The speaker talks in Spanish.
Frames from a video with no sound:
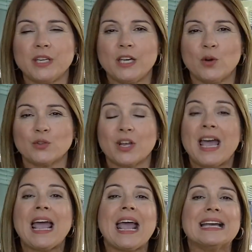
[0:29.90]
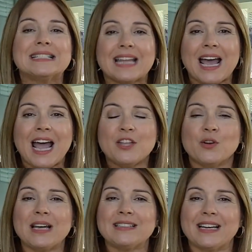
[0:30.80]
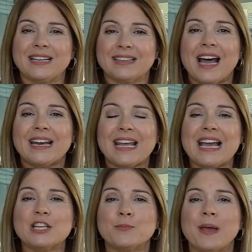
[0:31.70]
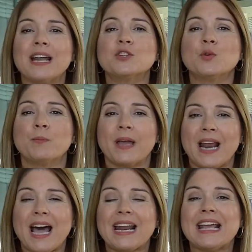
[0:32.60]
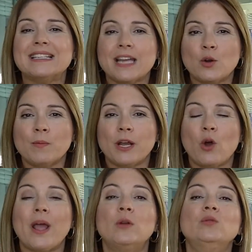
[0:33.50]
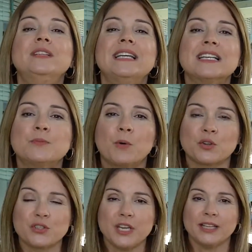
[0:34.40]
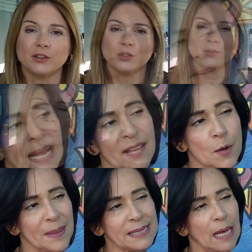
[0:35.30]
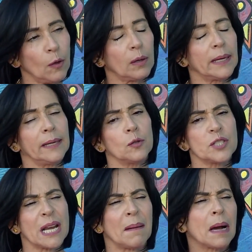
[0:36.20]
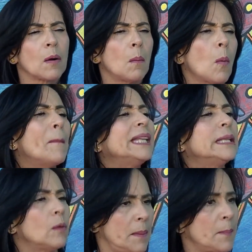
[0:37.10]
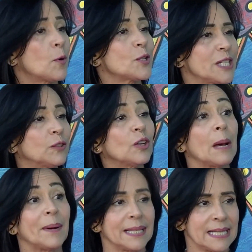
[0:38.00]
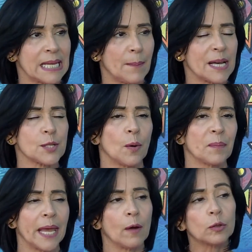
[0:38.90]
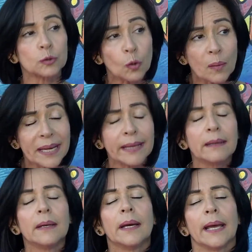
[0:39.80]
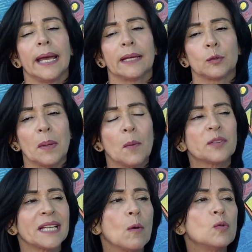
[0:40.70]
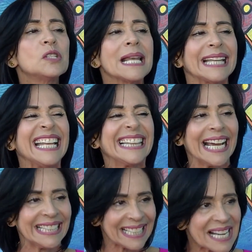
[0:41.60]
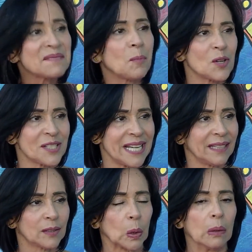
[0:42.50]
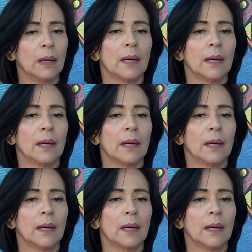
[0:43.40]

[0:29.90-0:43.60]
hijos. Este año, la secretaria espera superar ese número en un 10%. El año pasado eh, nos llegaba como un 29% de la participación. En octubre estuvimos en un 73%.